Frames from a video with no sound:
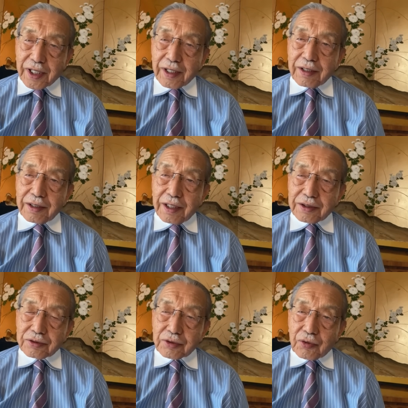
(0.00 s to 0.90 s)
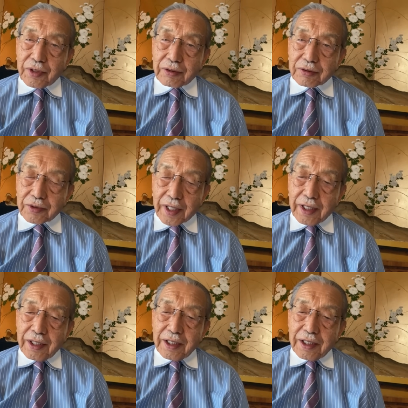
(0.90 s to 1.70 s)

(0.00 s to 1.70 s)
ね、重要なことで、